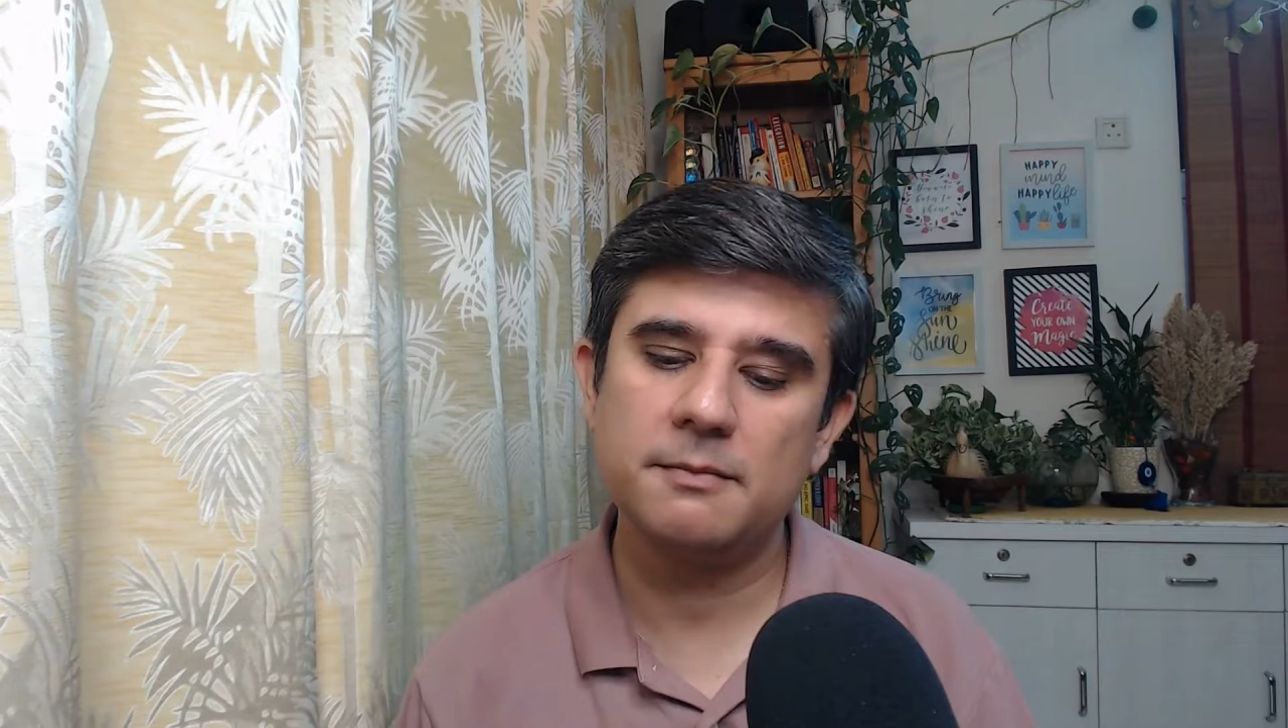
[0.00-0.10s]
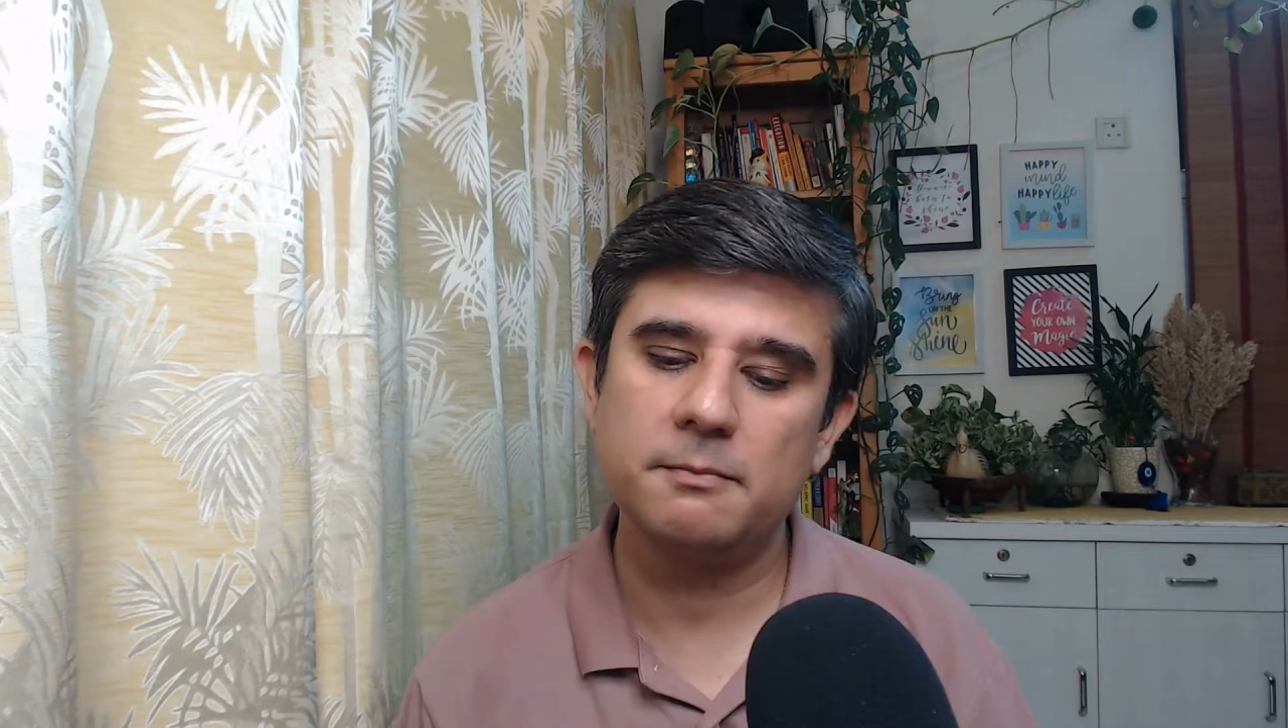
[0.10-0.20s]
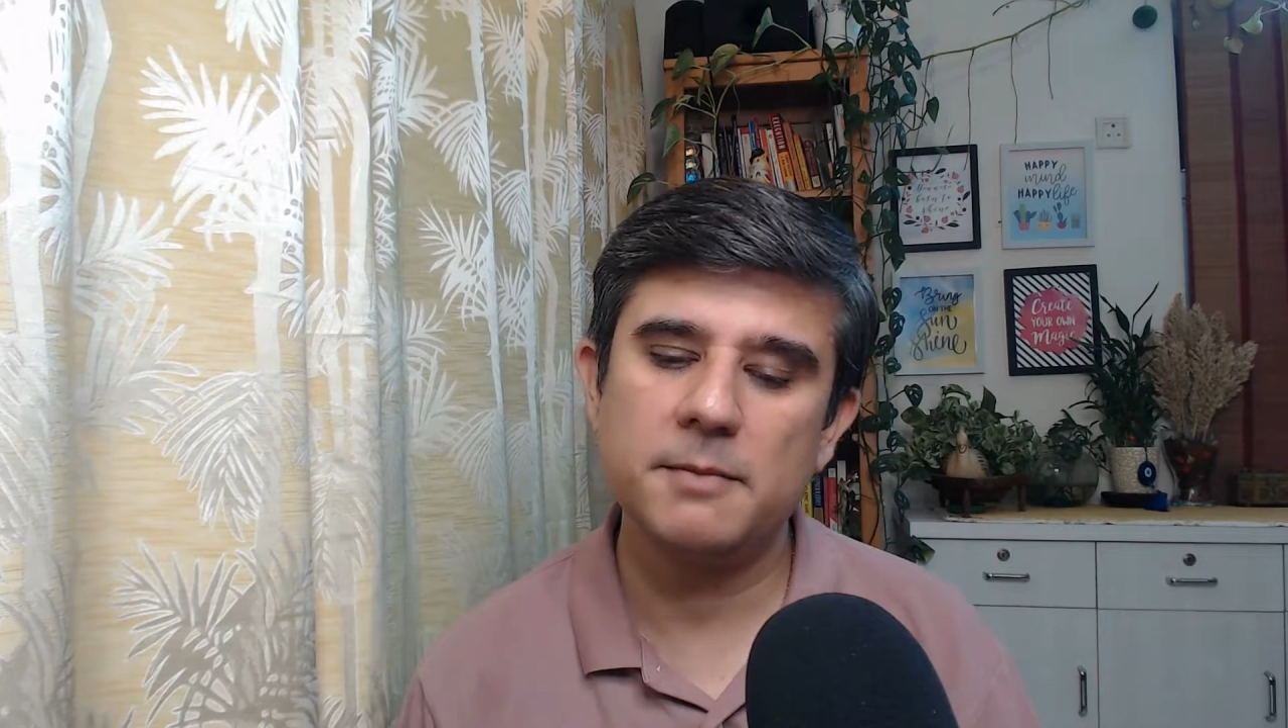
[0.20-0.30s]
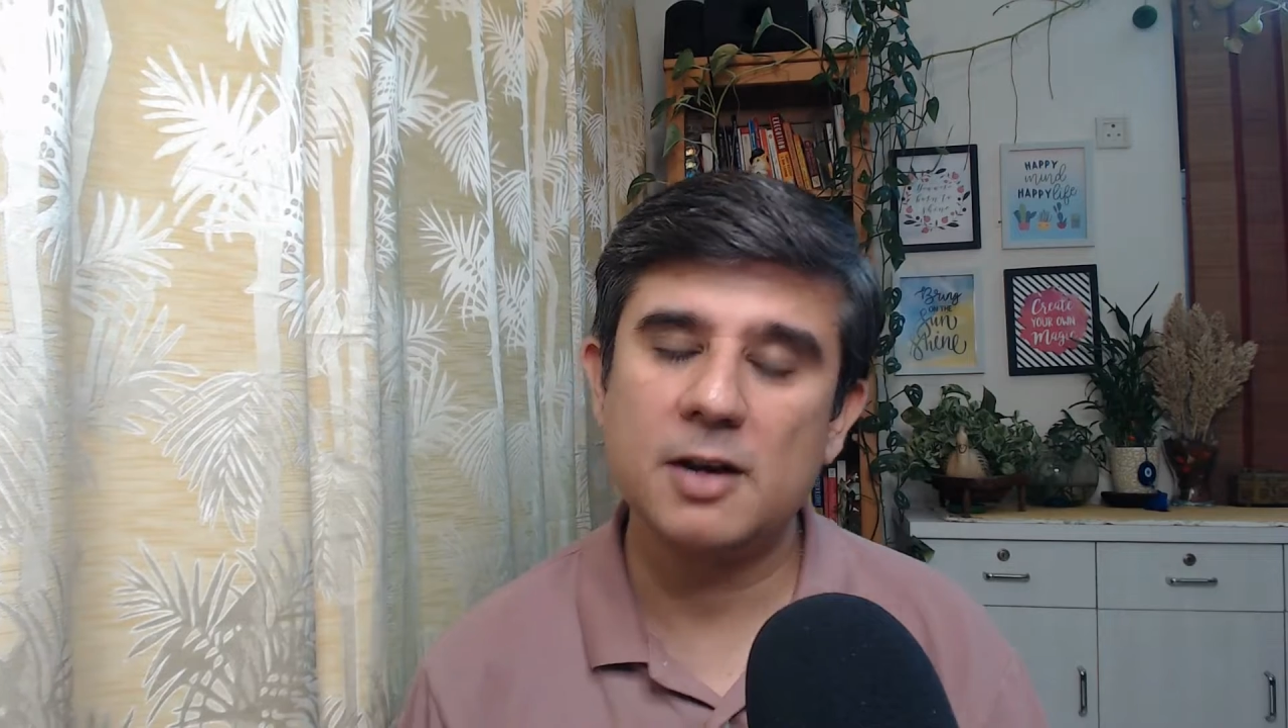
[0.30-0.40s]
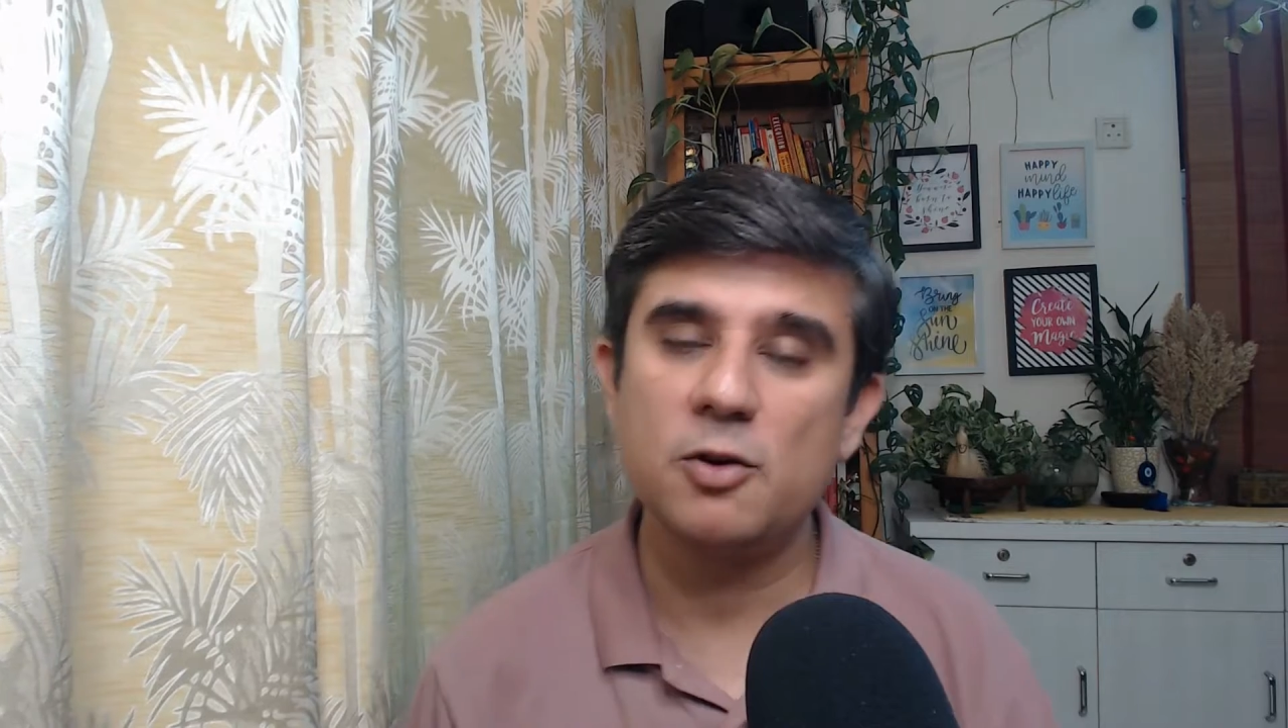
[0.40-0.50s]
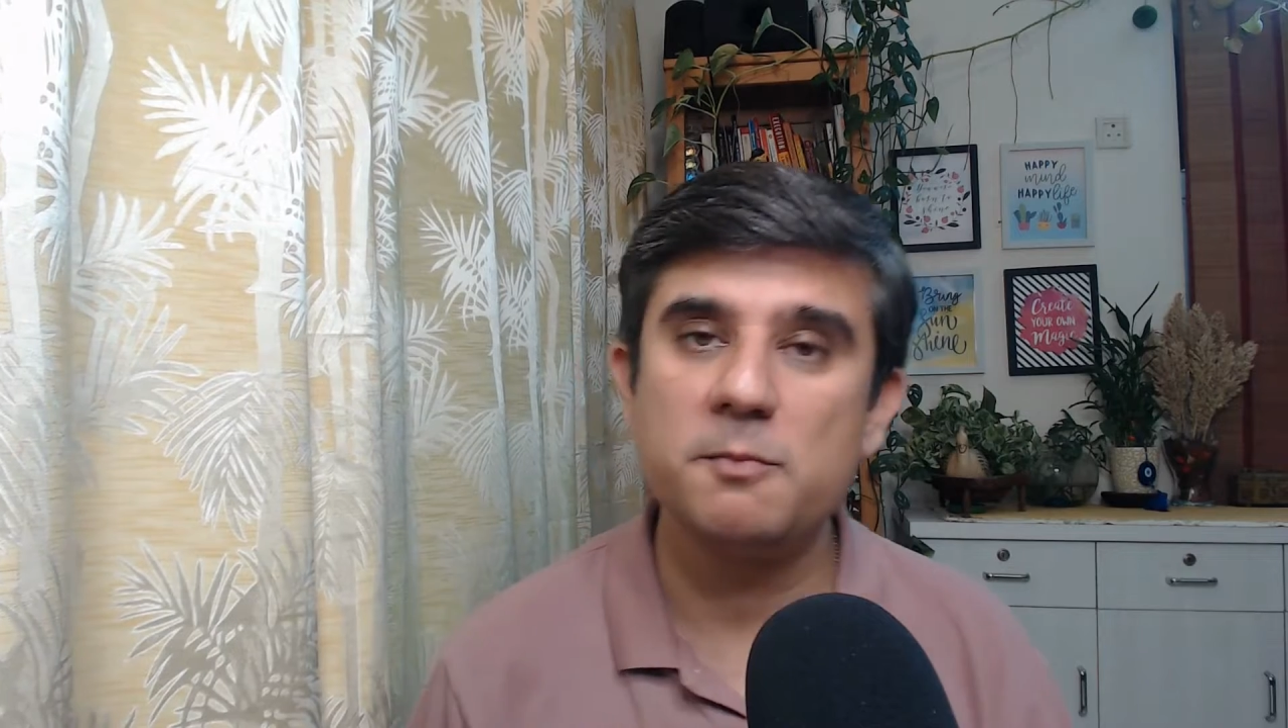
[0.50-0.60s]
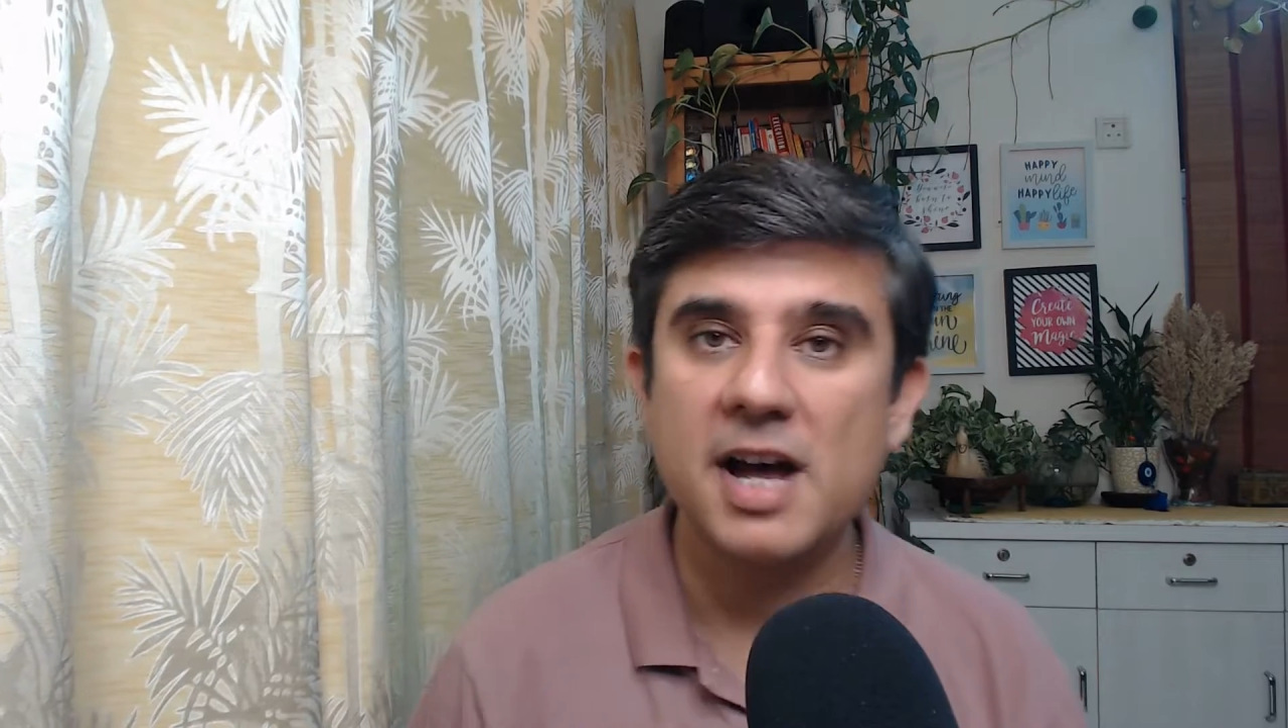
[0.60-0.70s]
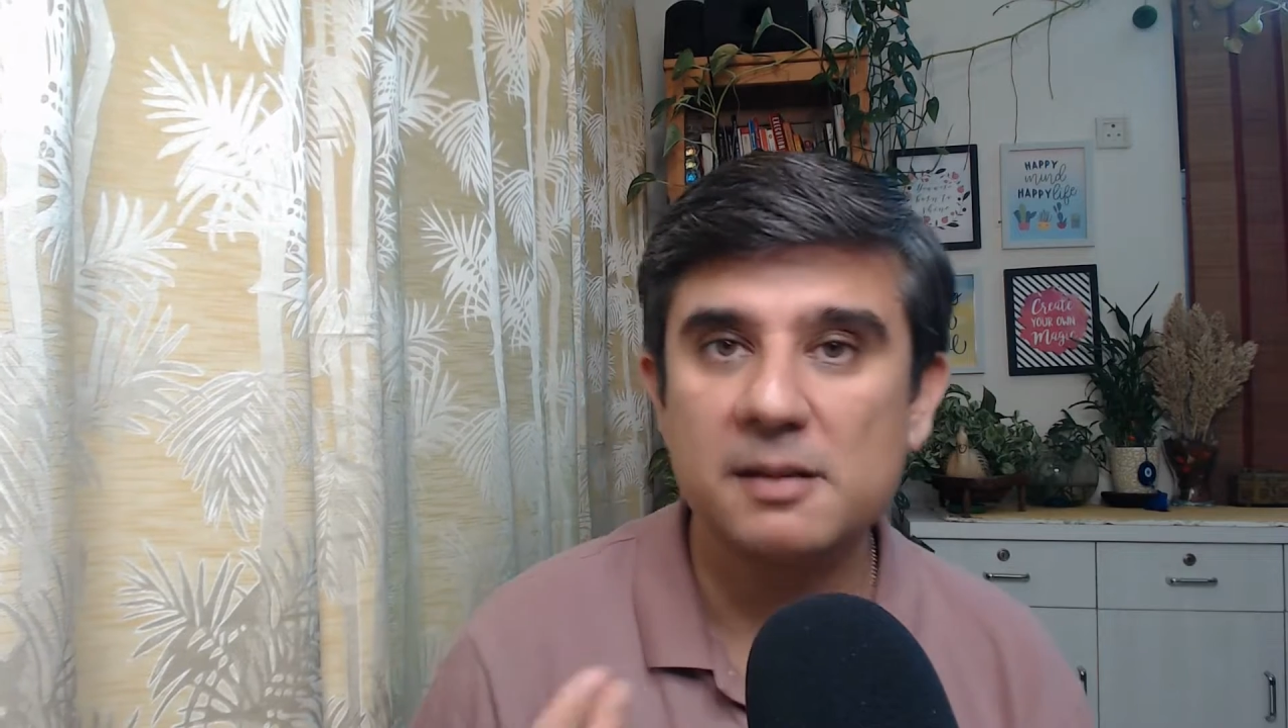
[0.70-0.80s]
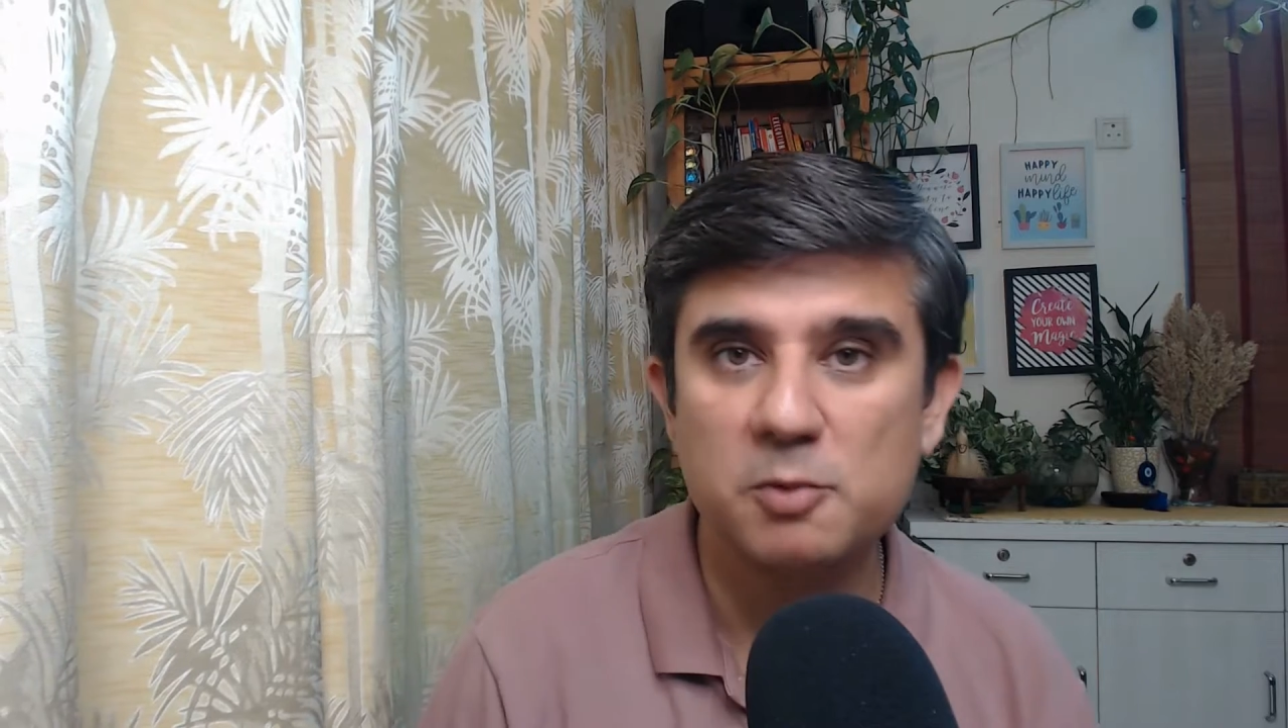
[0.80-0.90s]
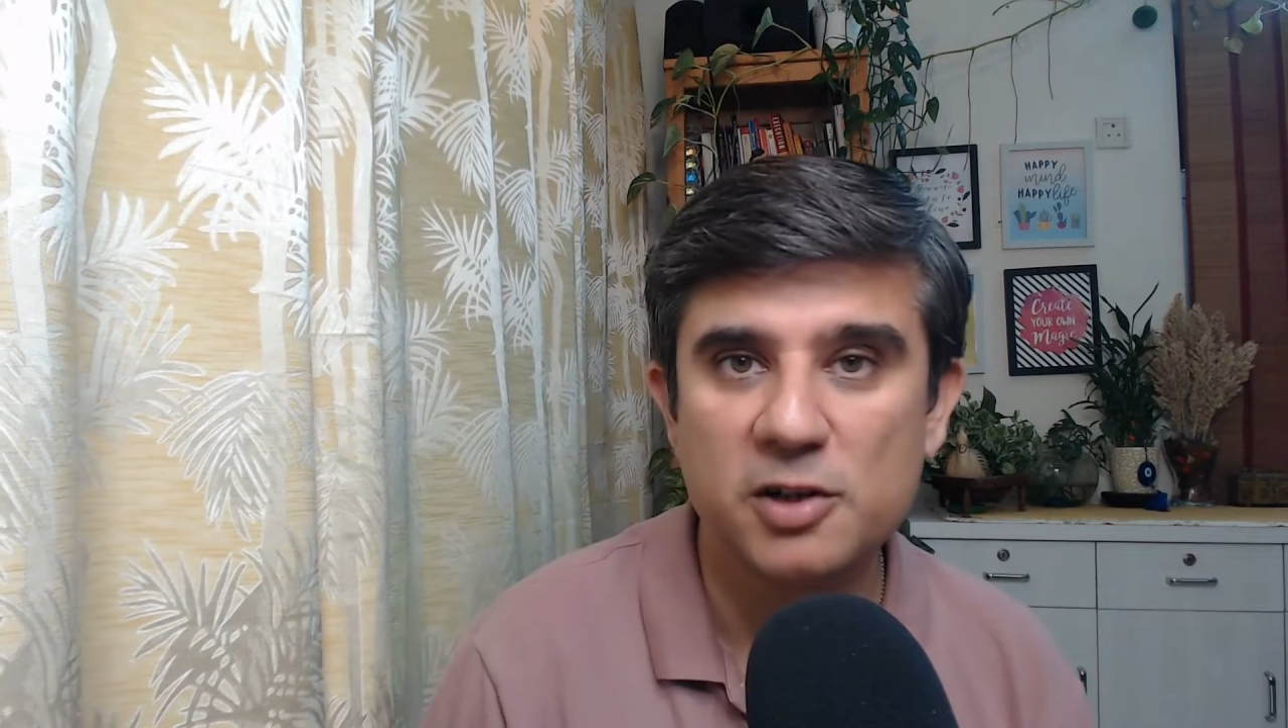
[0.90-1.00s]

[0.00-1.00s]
मैं कोई बात